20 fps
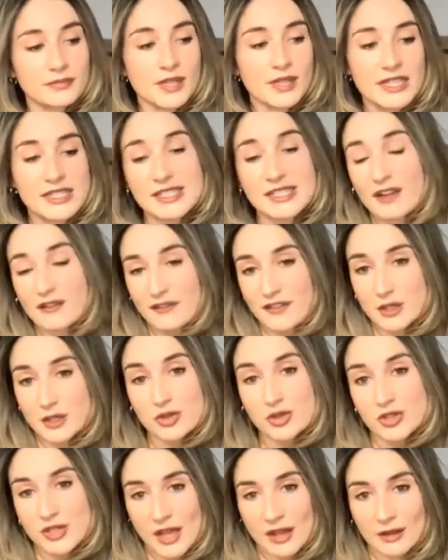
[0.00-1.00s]
Et ça fait du
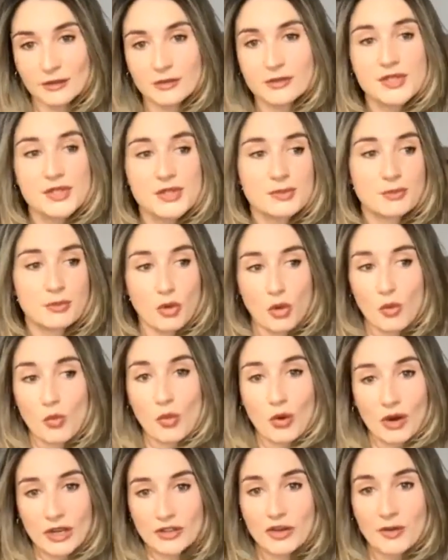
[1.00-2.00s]
sens. Pour
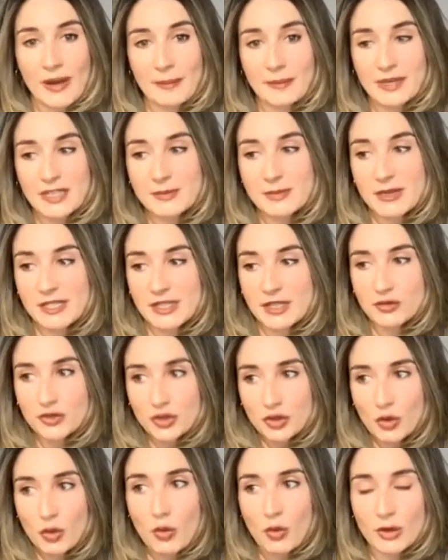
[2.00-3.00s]
moi, de ma perspective,
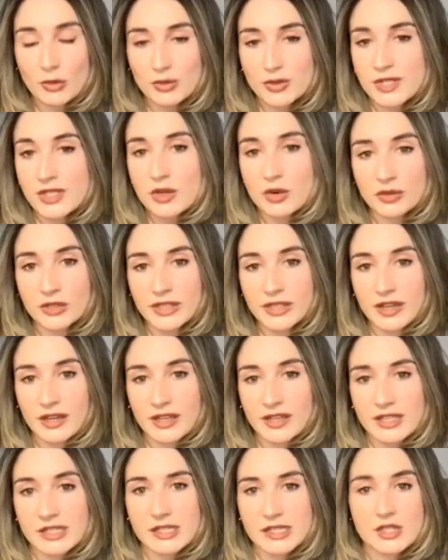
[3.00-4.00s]
je crois aussi qu'on est en
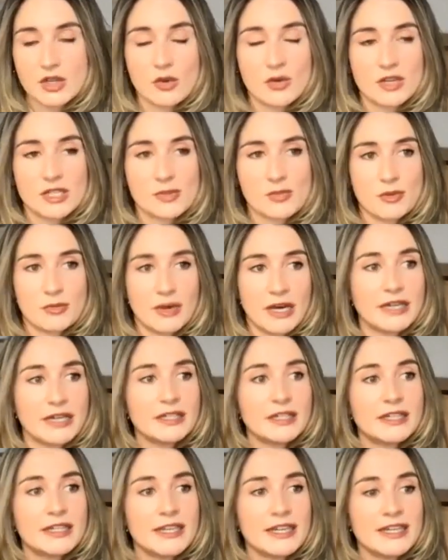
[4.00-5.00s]
récession en ce
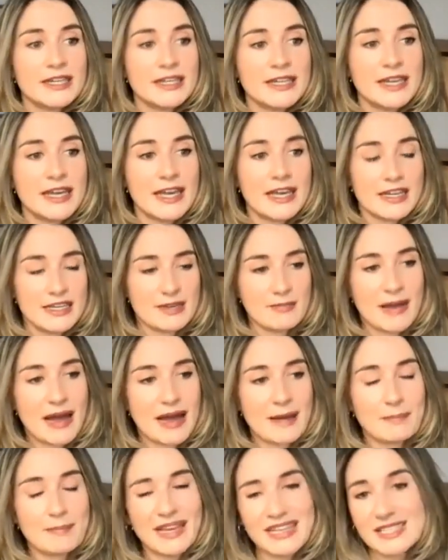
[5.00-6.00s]
moment. Et
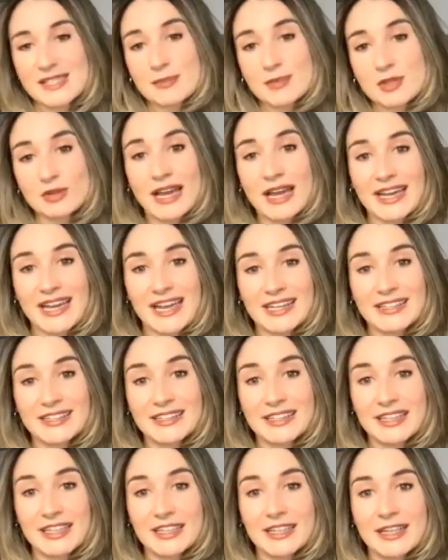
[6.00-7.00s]
ma perception de la
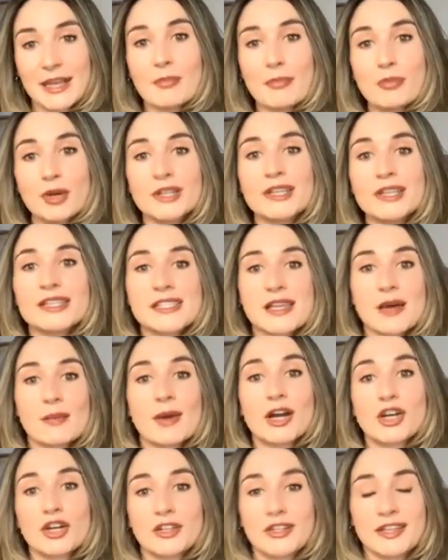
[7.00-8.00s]
réalité n'est pas
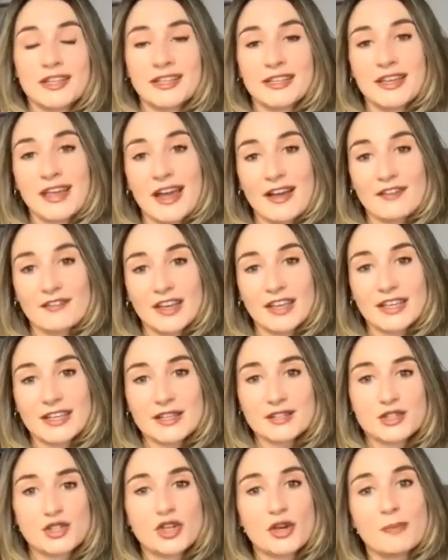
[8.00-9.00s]
nécessairement connectée avec
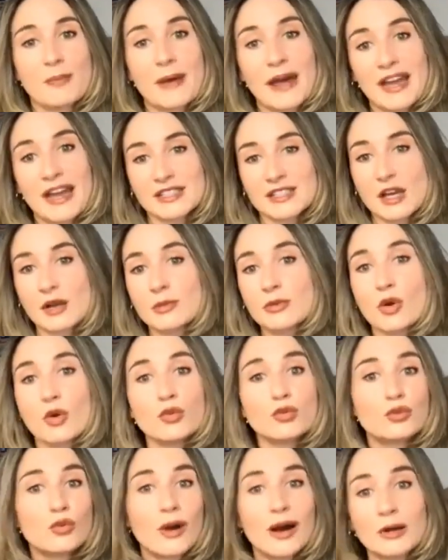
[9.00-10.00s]
ce que, par exemple, on
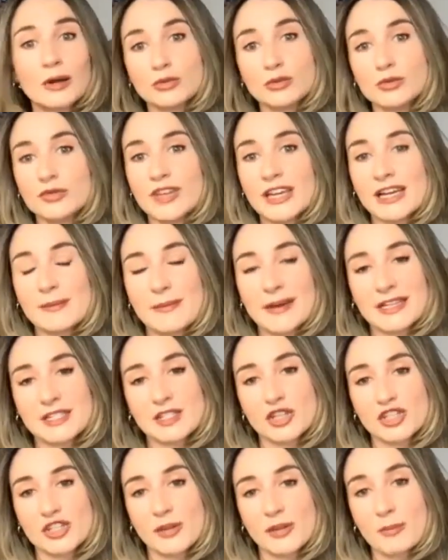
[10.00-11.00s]
voit aux nouvelles parce
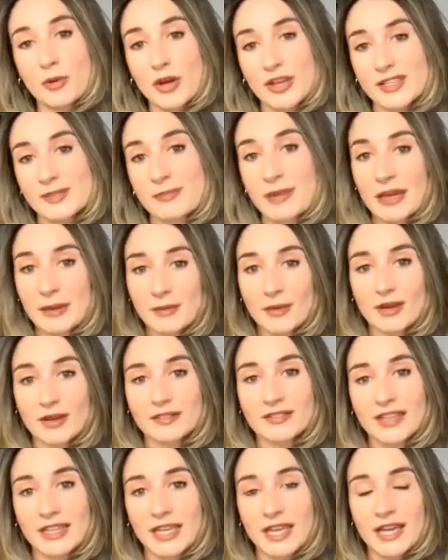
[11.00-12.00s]
que je n'ai pas
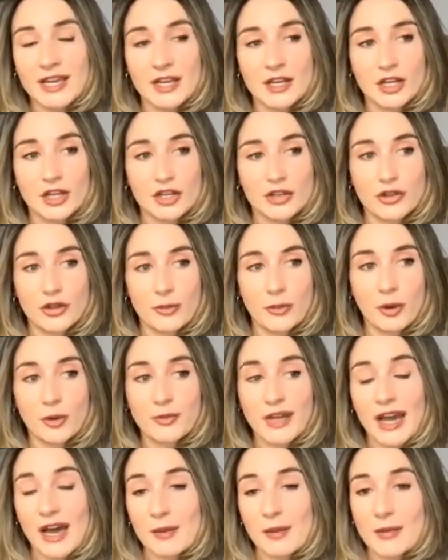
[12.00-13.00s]
expérimenté de
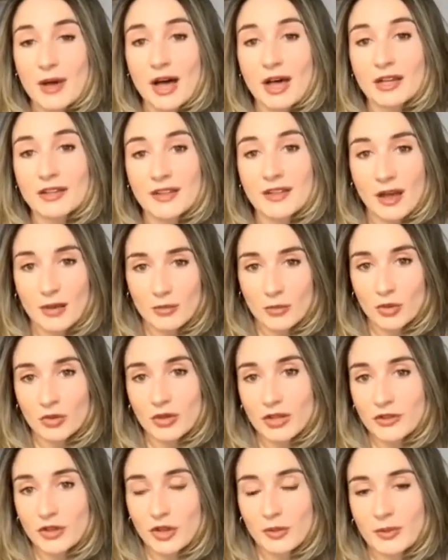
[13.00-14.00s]
premier abord dans mon
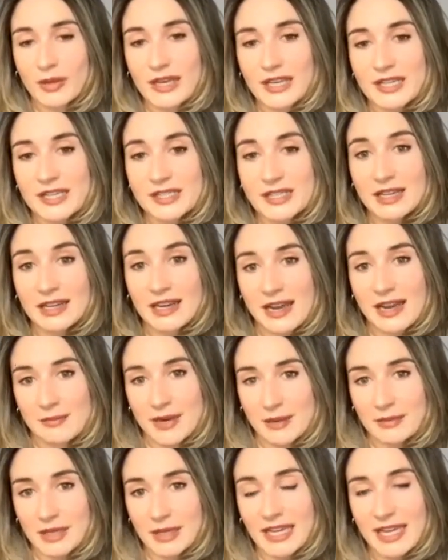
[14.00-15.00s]
entreprise la
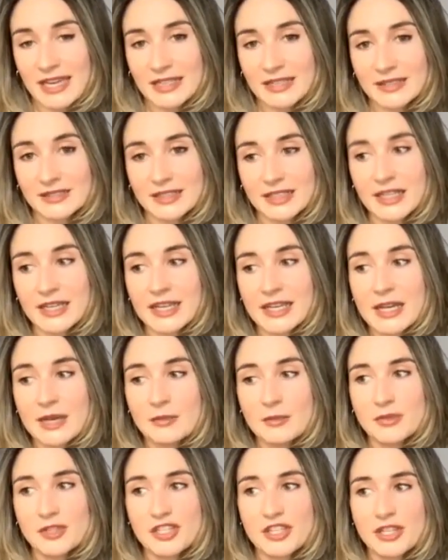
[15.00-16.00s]
même réalité.
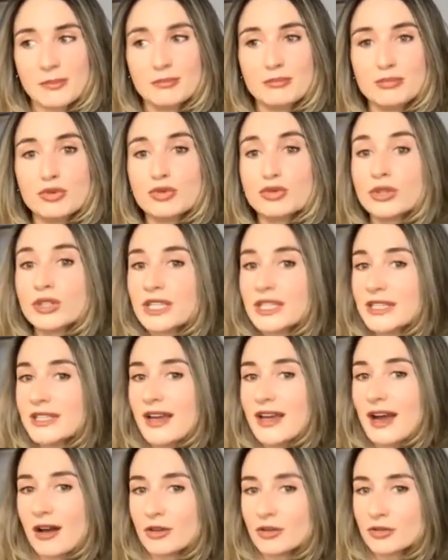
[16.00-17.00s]
Puis j'ai beaucoup de
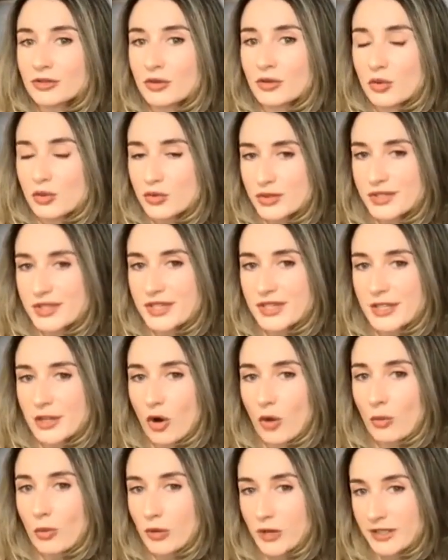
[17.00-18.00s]
clientes aussi qui
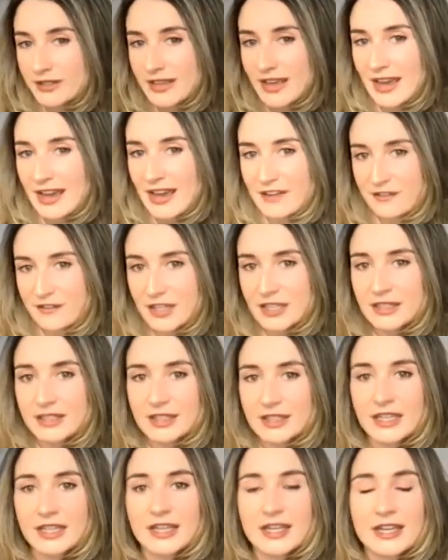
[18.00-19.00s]
n'ont pas été
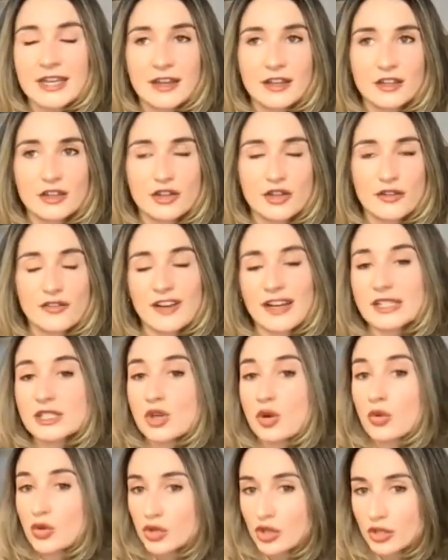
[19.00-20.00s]
affectées de
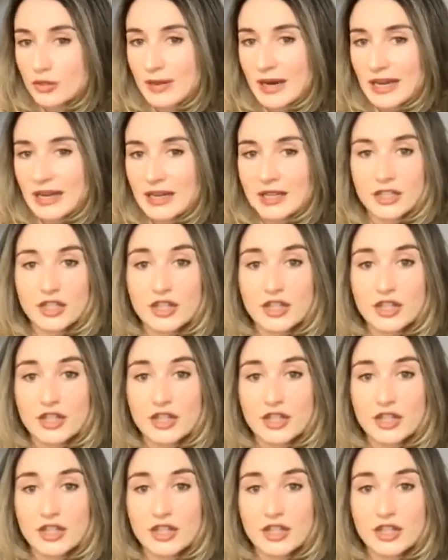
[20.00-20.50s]
façon globale.